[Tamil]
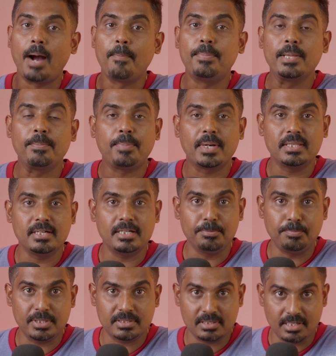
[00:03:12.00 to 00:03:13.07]
அப்படி
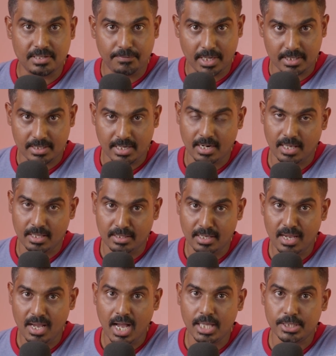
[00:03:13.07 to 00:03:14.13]
பதினெட்டு பர்சன்ட் ரிஃப்ளெக்ட் ஆனால்
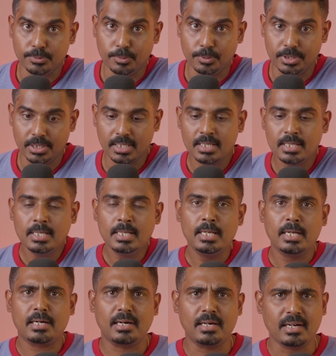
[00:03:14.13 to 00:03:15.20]
தான் அது ஒரு
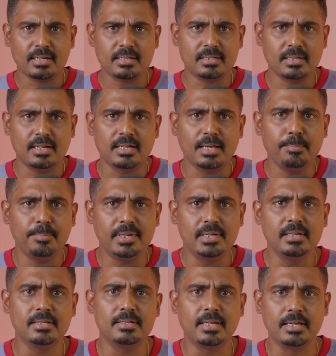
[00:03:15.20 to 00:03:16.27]
கரெக்டான
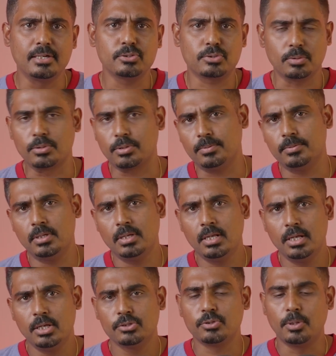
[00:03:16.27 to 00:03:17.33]
மிடில் கிரேன்னு சொல்கிறோம்
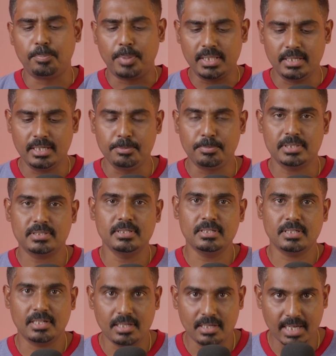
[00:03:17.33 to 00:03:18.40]
ஸோ பதினெட்டு
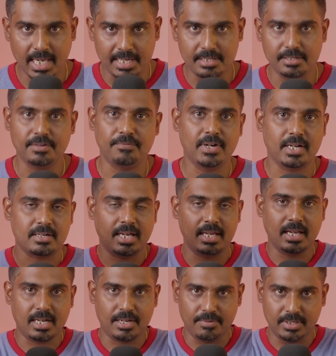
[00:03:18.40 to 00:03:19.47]
பர்சன்ட் லைட் ரிஃப்ளெக்ட்
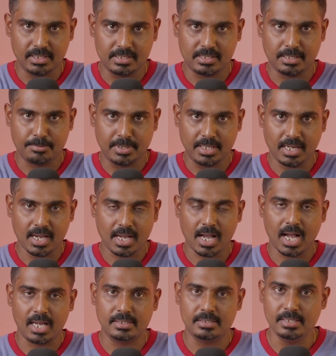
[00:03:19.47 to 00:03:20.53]
ஆகி அங்கே வந்துச்சு அப்படின்னா
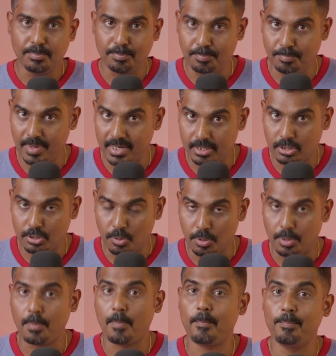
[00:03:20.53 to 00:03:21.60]
அது மிட்
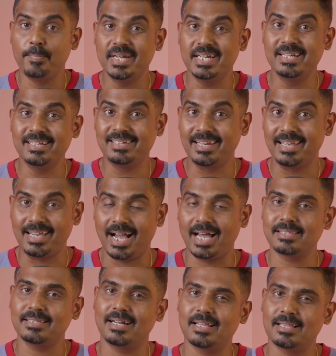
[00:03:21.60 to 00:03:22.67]
டோன் மிடில் கிரே
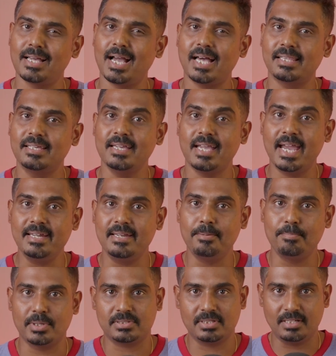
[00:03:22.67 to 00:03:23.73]
அதனால தான் அது
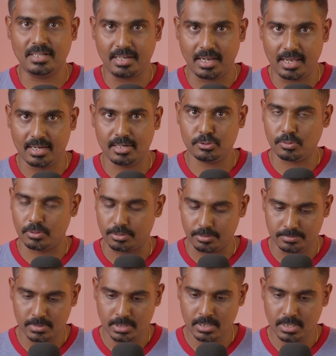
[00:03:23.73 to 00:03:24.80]
எயிட்டீன் பர்சன்ட் கிரேன்னு
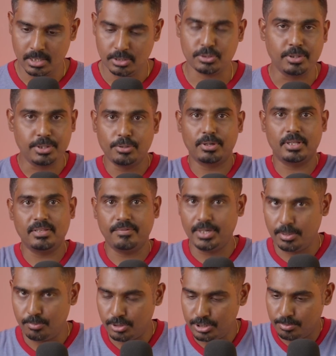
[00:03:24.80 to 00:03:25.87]
சொல்கிறோம் ஸோ இதோட இந்த
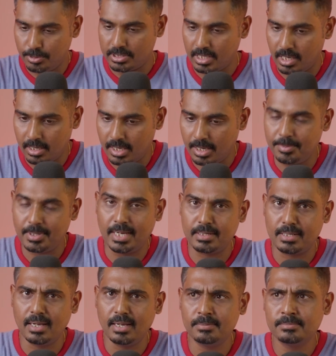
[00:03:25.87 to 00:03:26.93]
வீடியோ முடிஞ்சு போச்சா அப்படின்னு
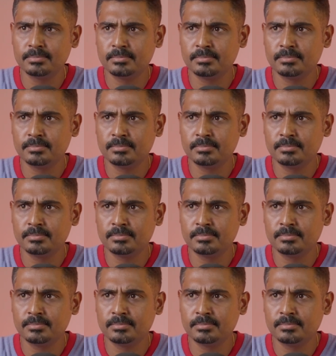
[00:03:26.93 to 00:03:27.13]
கேட்டால்